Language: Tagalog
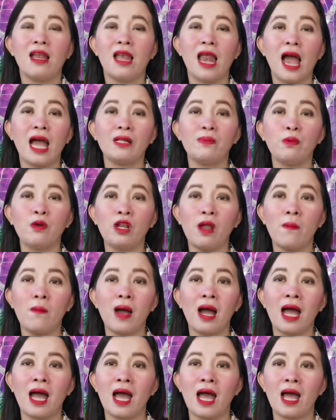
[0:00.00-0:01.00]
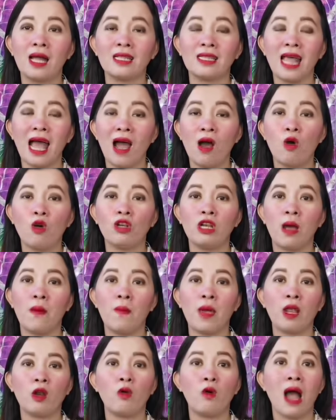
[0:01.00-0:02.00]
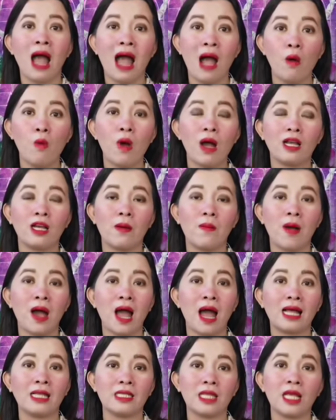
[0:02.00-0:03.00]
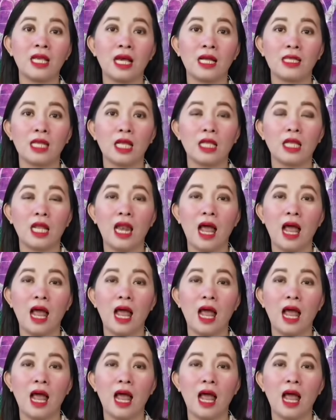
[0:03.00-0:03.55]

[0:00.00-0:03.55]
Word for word: Lahat po ng mga mga tao na merong hawak ng mga anting-anting